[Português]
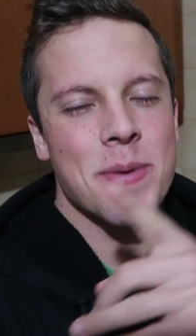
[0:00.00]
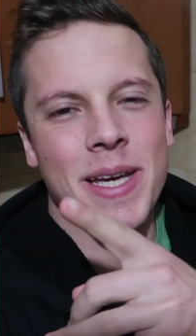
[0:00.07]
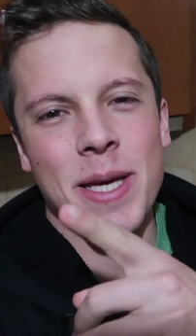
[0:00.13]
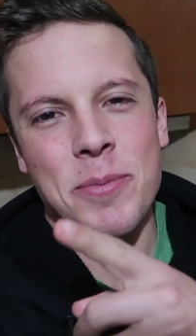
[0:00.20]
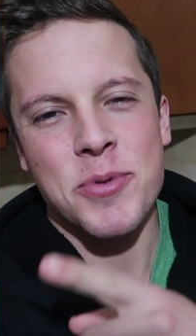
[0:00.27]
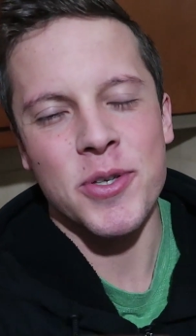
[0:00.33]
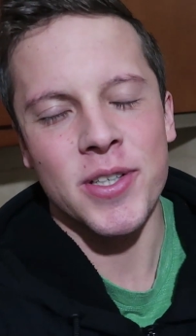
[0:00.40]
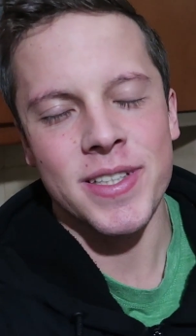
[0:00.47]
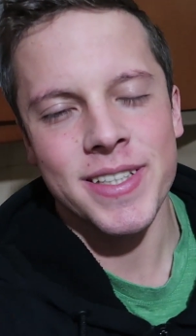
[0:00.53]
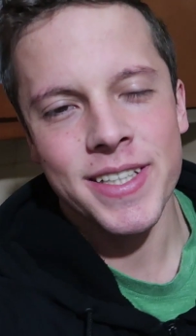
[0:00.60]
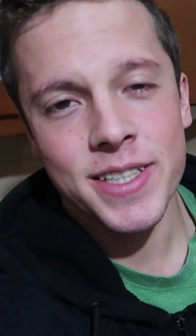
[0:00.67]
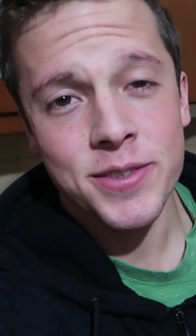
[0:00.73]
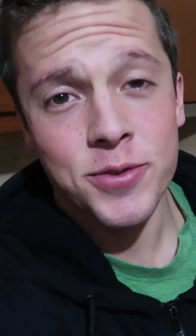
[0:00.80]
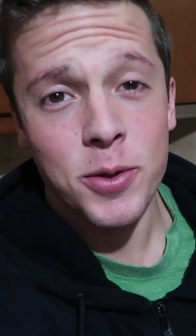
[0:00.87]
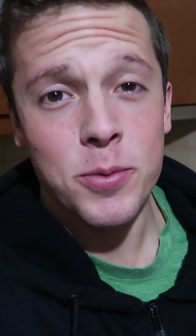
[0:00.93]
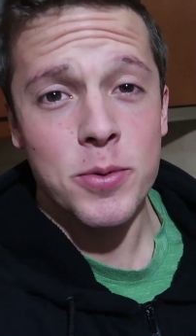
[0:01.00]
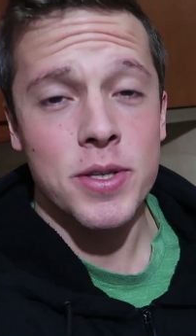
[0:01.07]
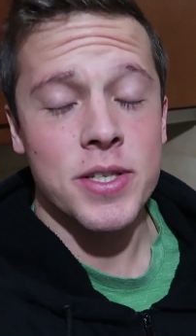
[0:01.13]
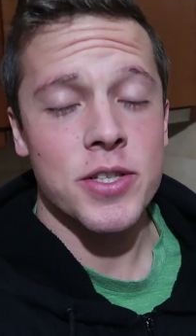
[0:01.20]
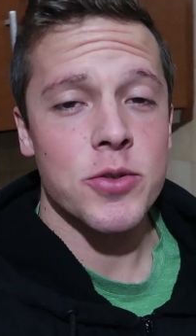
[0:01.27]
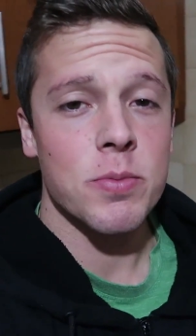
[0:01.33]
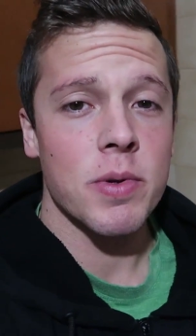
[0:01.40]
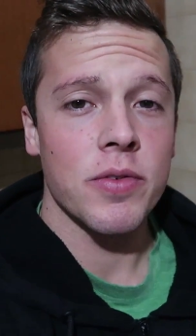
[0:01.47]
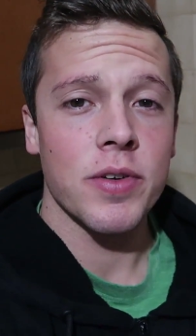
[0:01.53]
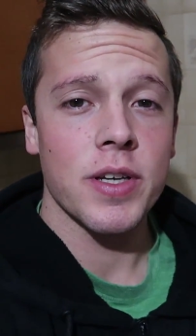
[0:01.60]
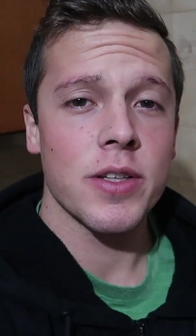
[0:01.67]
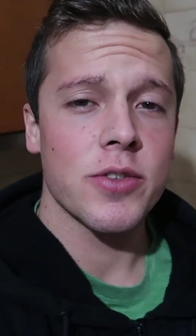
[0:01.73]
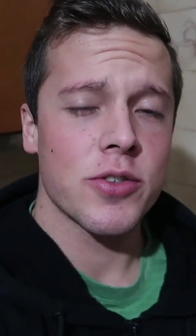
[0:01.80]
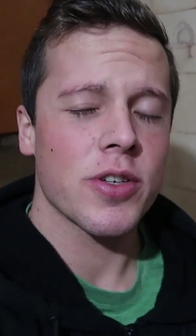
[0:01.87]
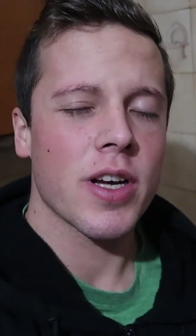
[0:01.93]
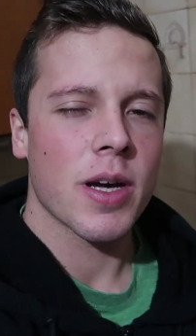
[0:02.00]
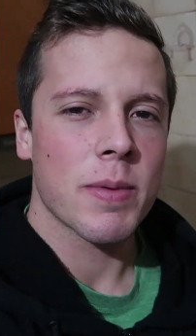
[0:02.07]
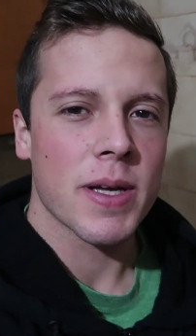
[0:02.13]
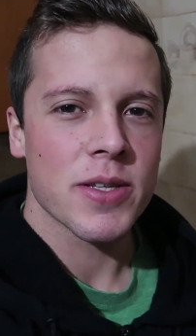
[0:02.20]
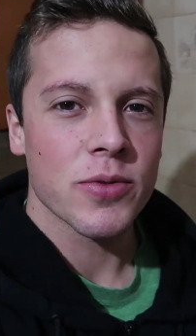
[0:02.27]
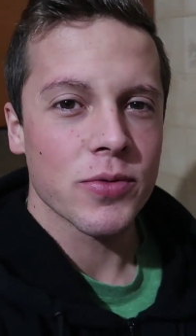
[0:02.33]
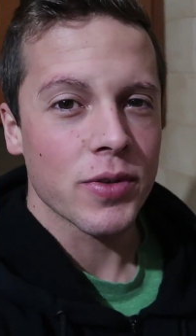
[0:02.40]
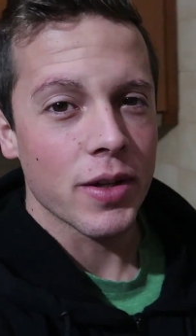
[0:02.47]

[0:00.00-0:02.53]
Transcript: Como é que é pessoal? Daqui fala Bruno e sejam bem-vindos a mais um